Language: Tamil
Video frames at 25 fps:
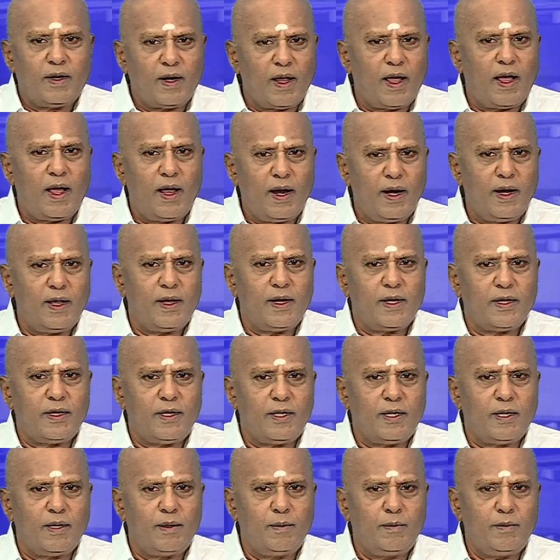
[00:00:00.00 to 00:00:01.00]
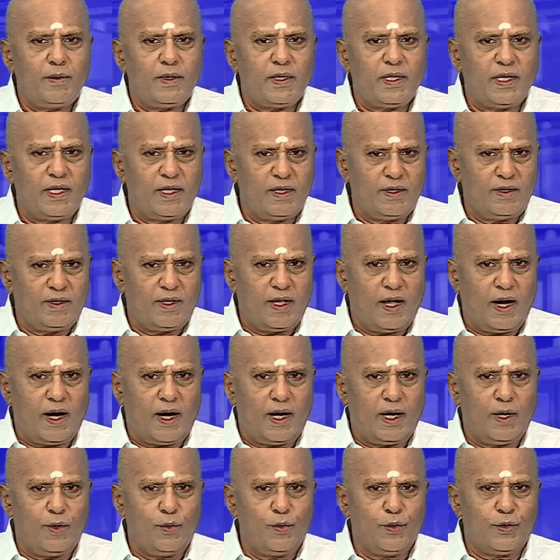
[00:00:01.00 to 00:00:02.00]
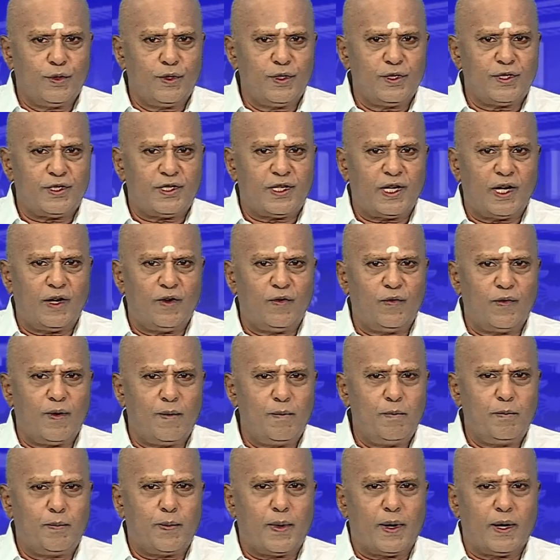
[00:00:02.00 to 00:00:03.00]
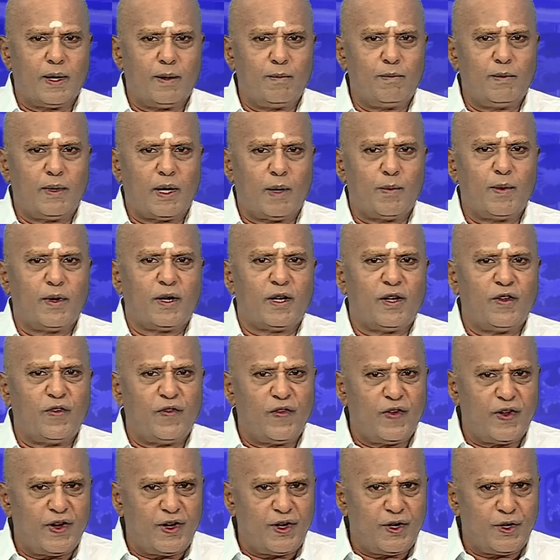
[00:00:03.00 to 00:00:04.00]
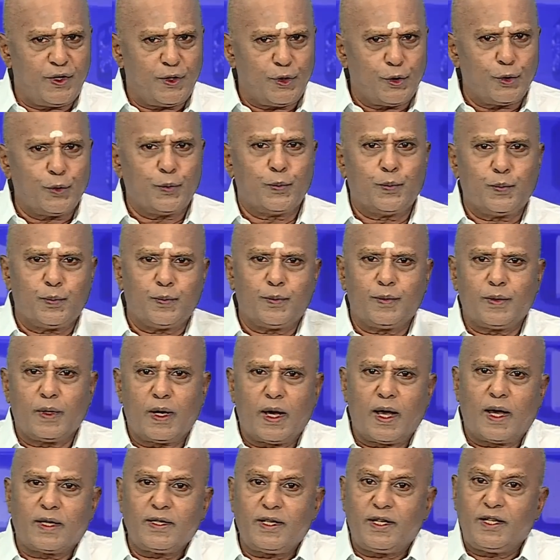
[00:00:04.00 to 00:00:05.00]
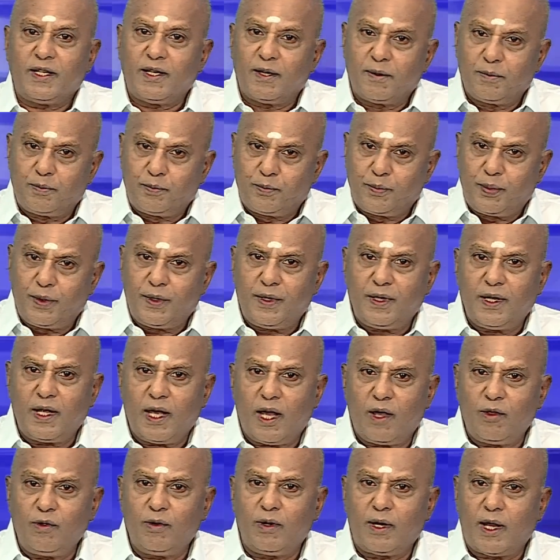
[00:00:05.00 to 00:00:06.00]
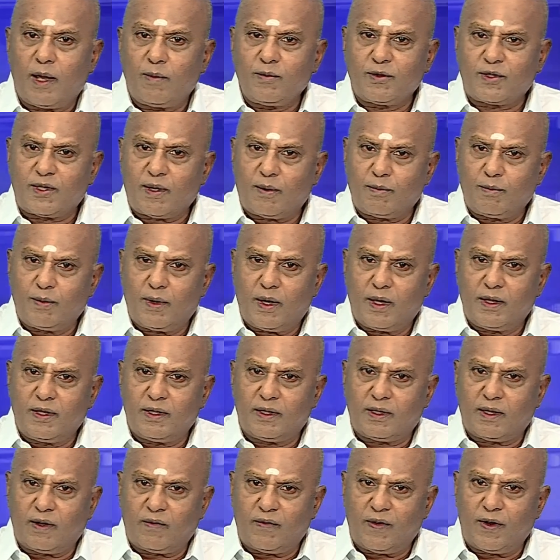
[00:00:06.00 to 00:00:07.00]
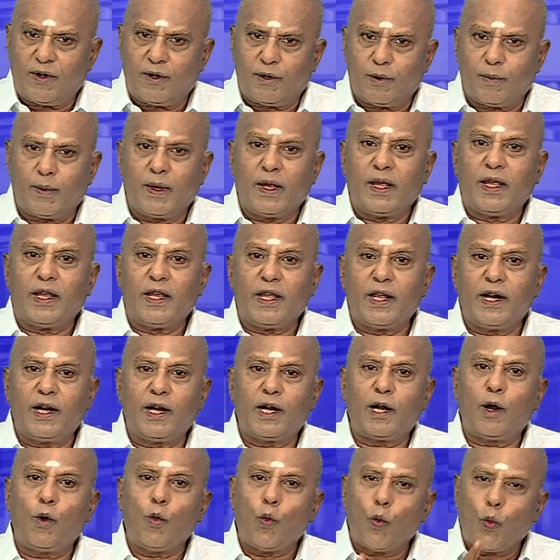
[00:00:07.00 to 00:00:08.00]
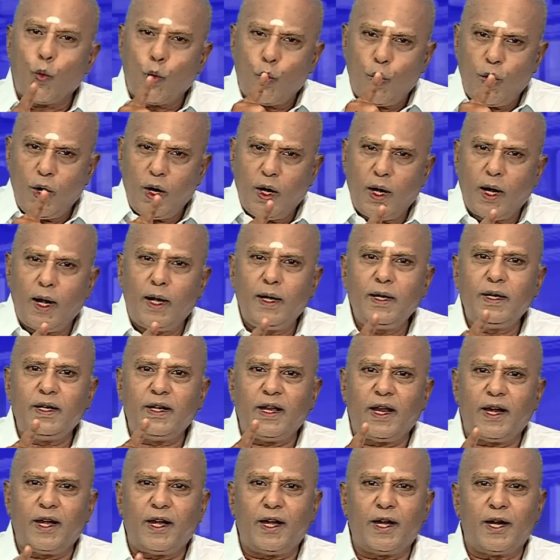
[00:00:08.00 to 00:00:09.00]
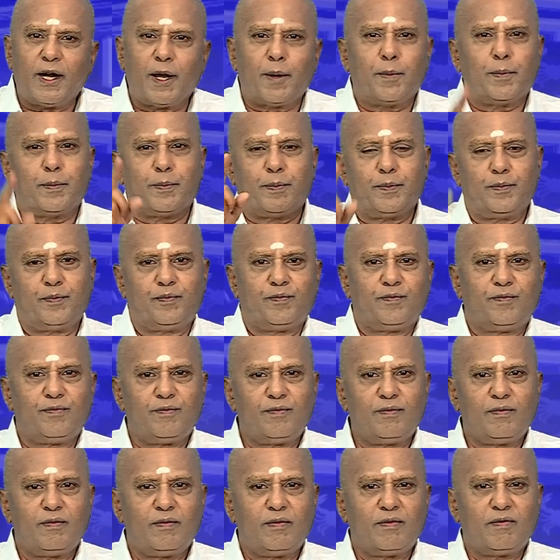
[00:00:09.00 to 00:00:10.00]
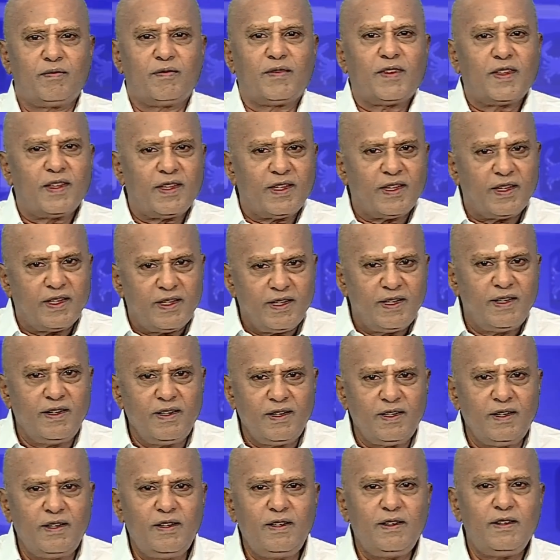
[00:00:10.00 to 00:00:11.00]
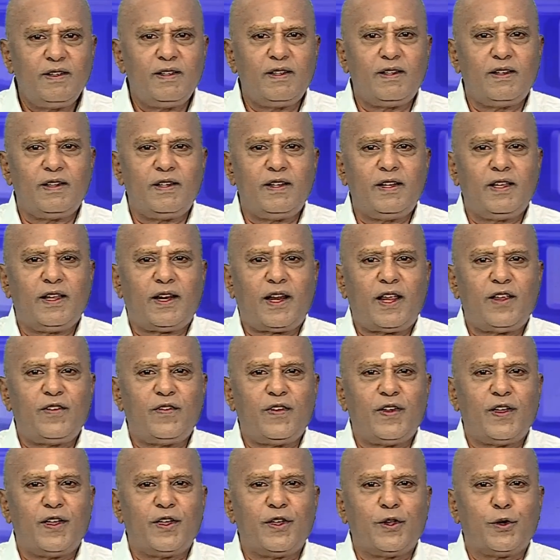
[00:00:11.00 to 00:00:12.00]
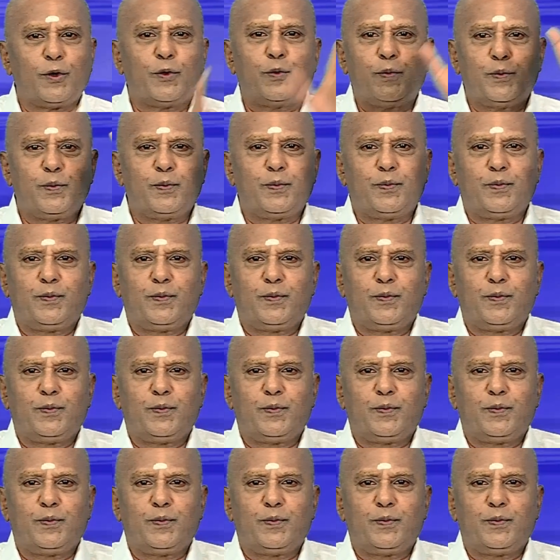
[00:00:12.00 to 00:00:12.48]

நாளைய தினம் இந்த அளவுக்கு செல்வம் பணம் நமக்கு வேண்டும் அதை எப்படியாவது நாம் சம்பாதிக்க வேண்டும் என்ற உங்கள் எண்ணம் இன்று நிறைவேறும்